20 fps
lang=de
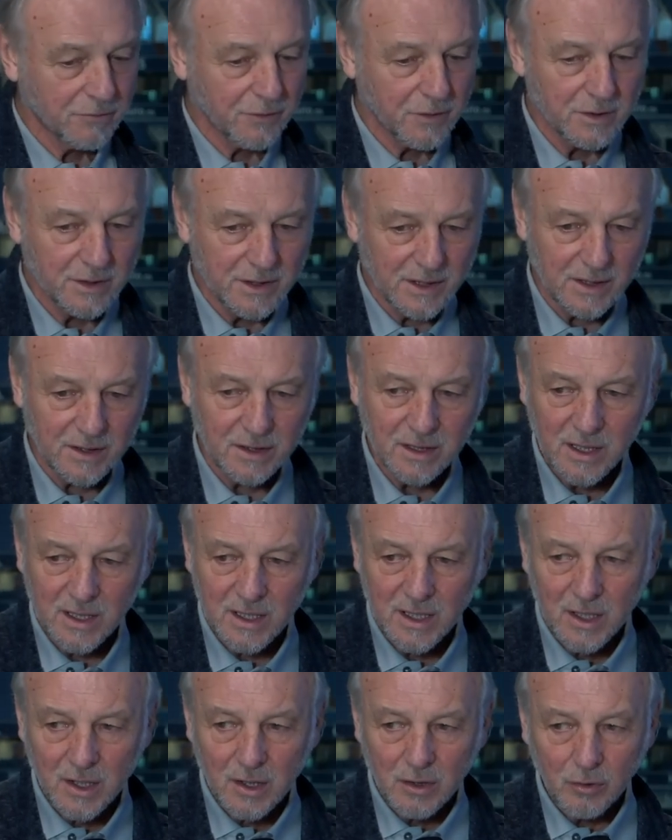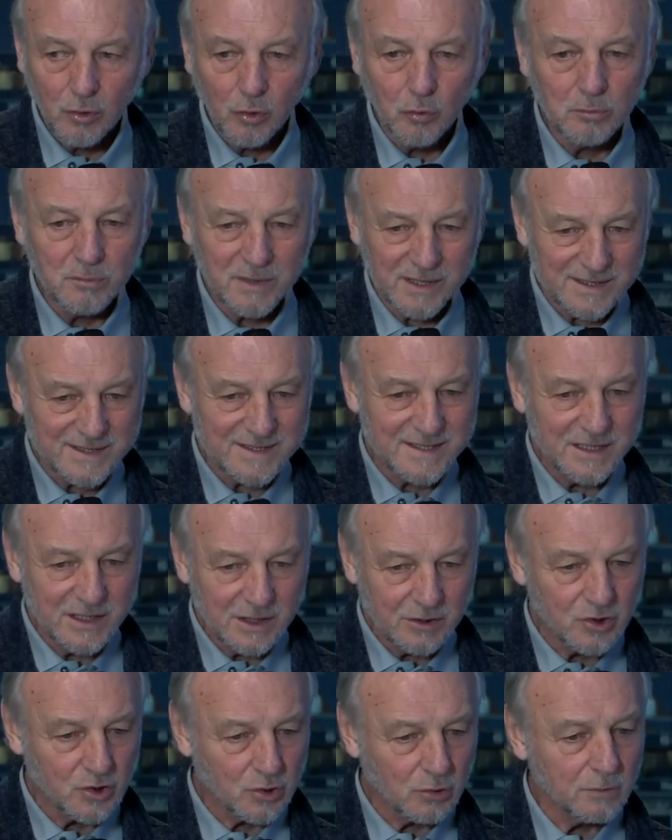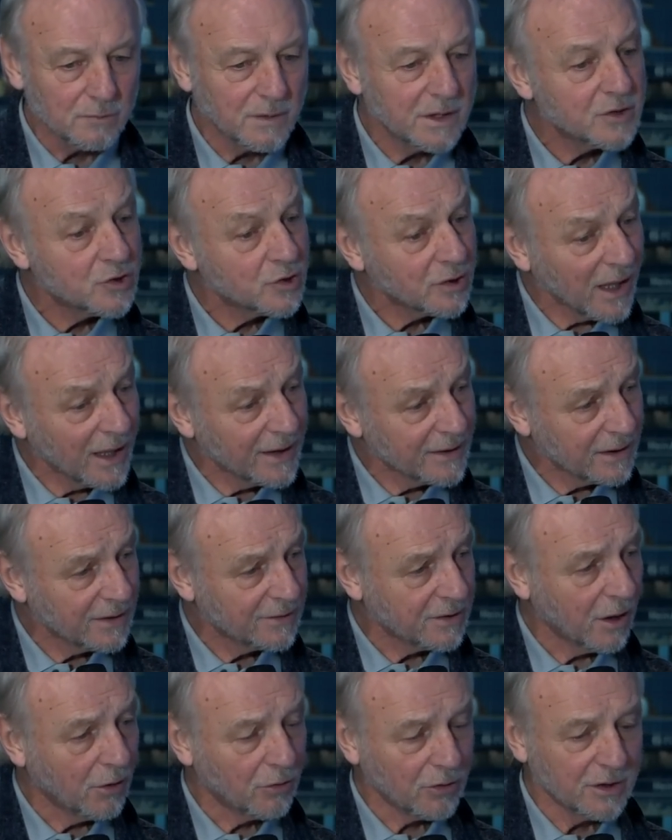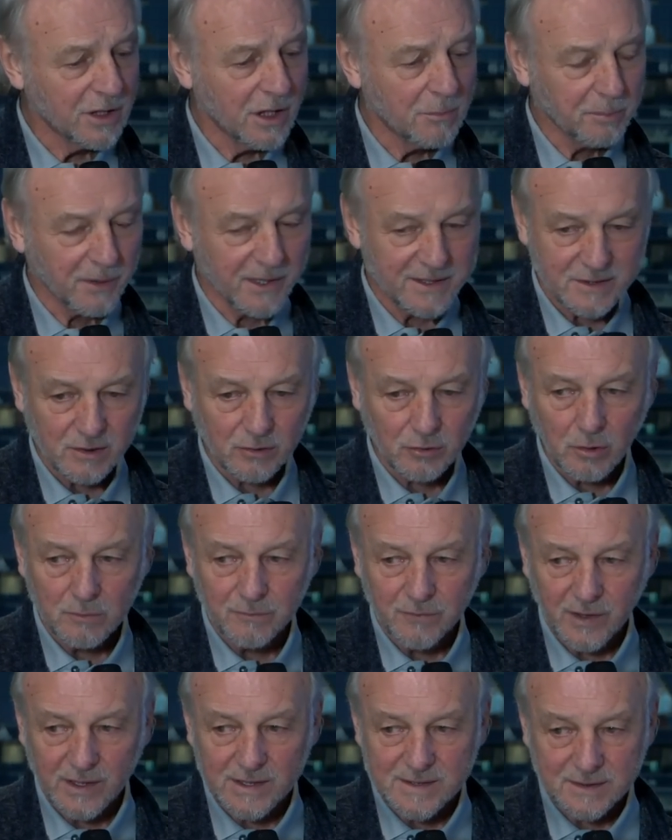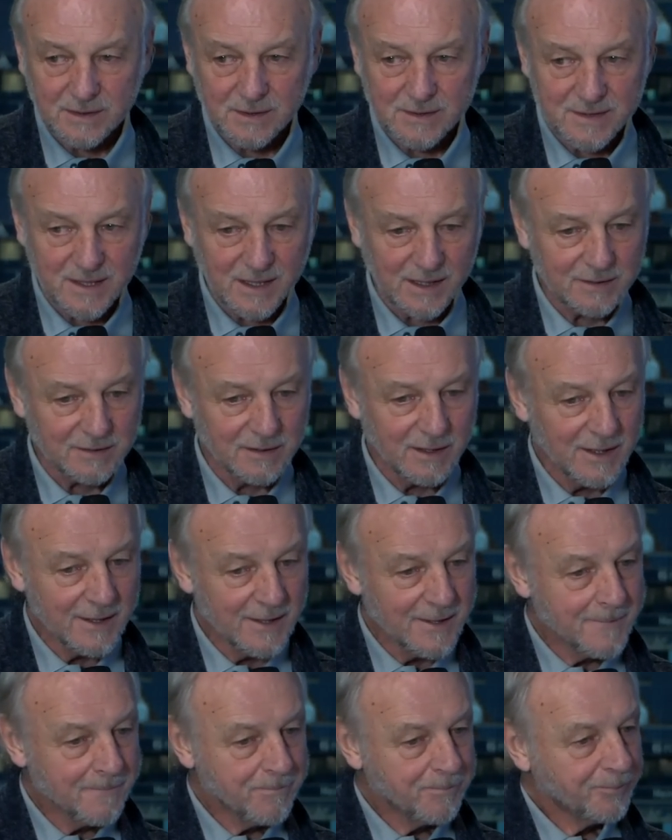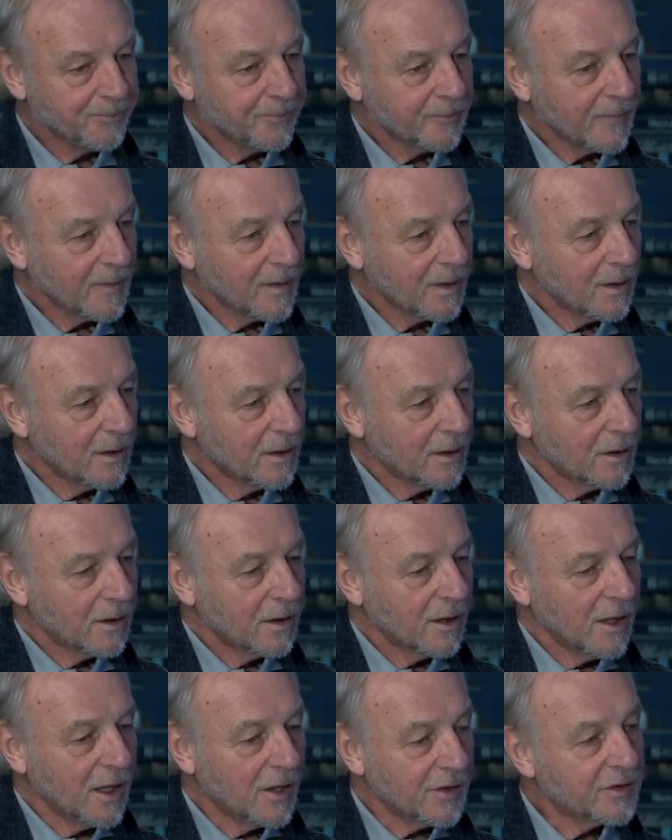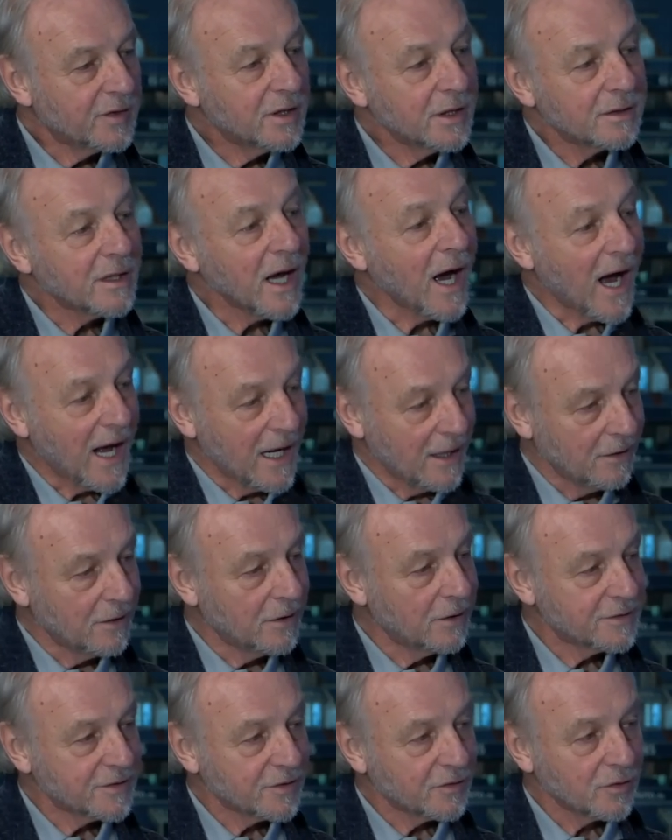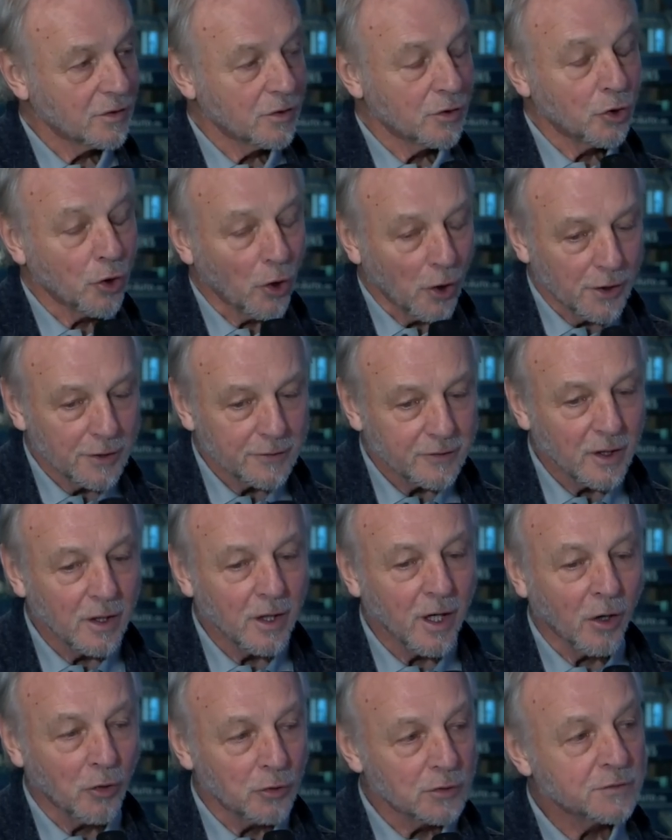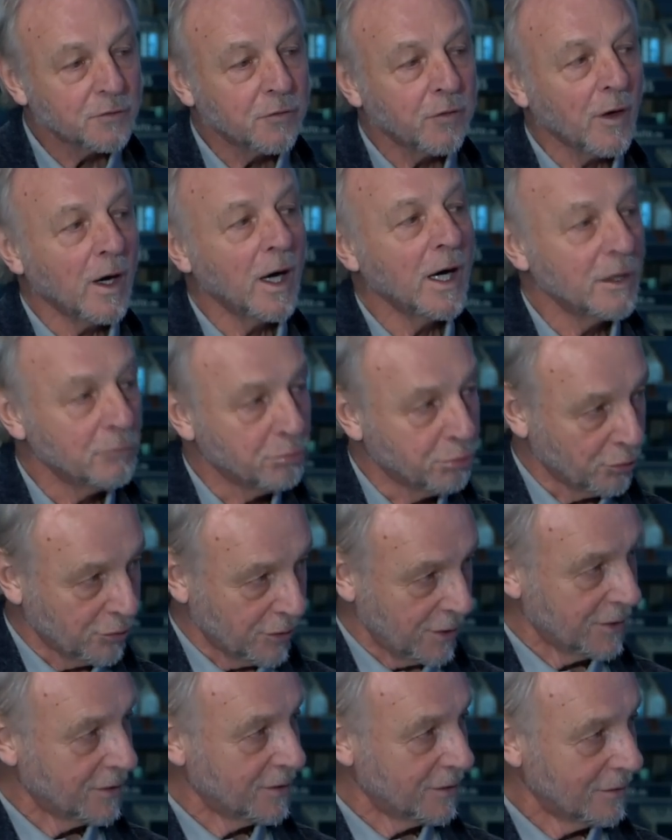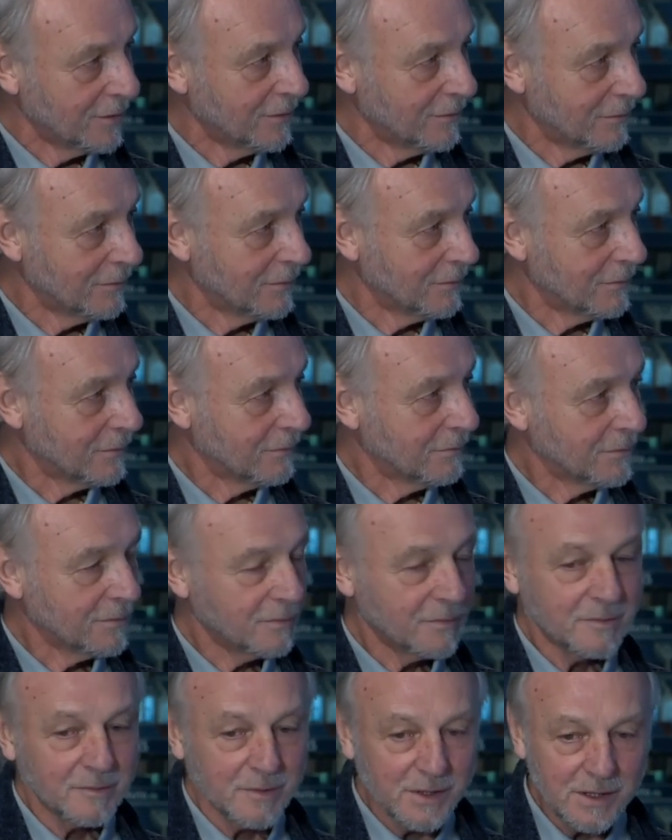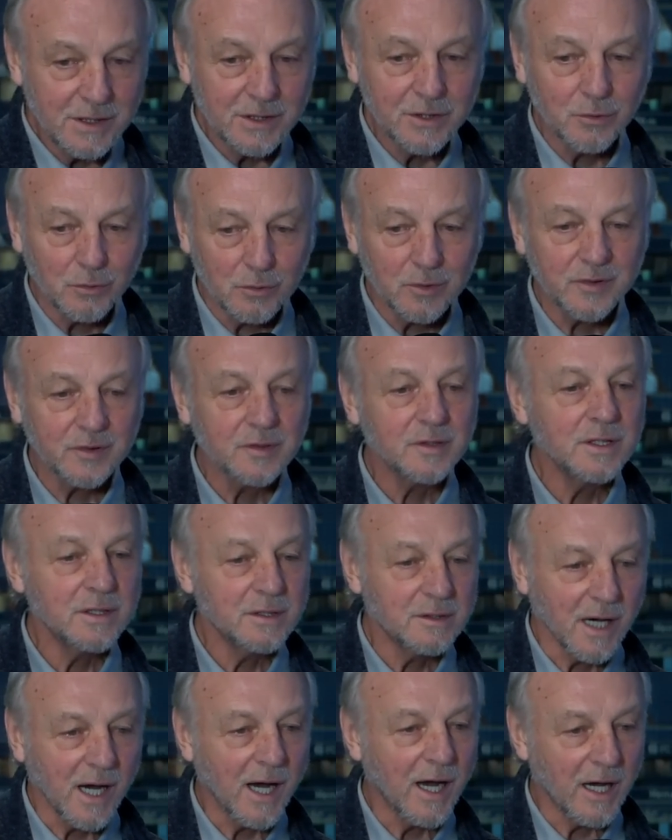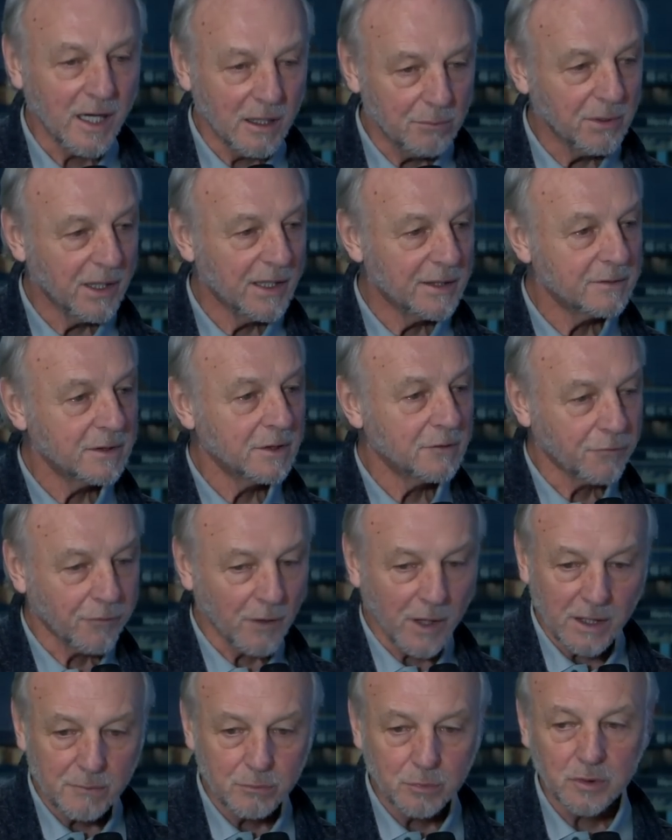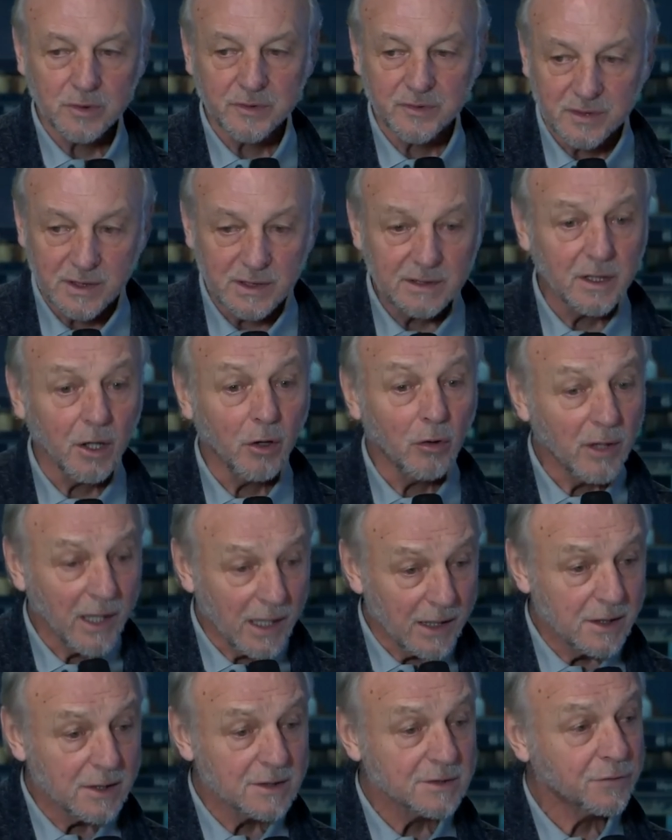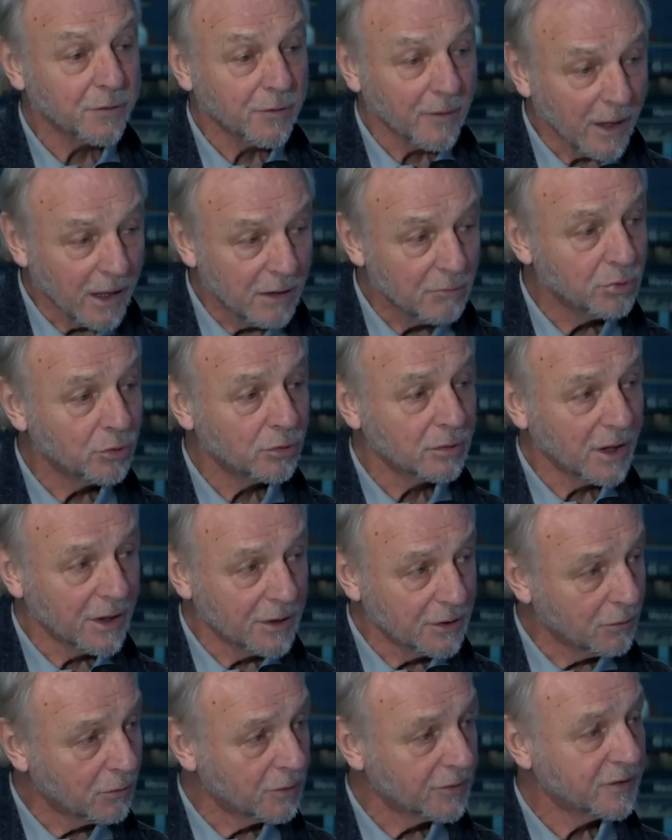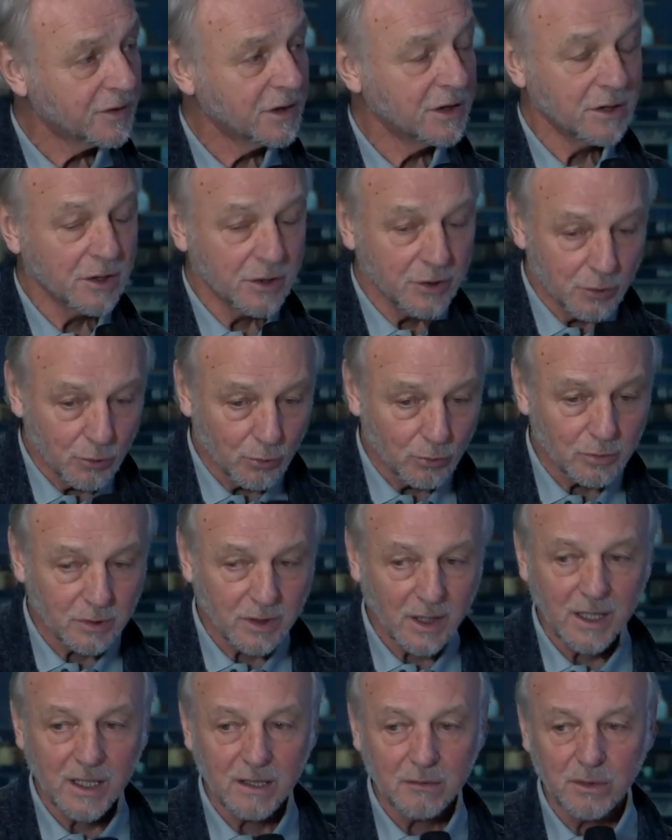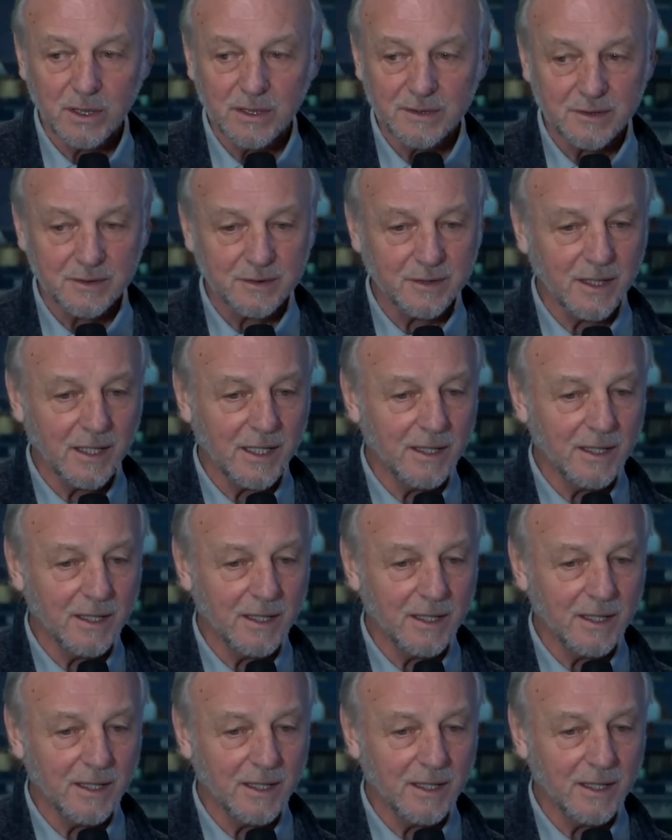zu verlieren. Und man sieht schon, wenn Streich hat ja auch in der Pressekonferenz gesagt, es sind alles Leute aus Freiburg. Die Jungs, die da arbeiten in Freiburg, sind auch alles Freiburger Jungs, die in der Jugend gearbeitet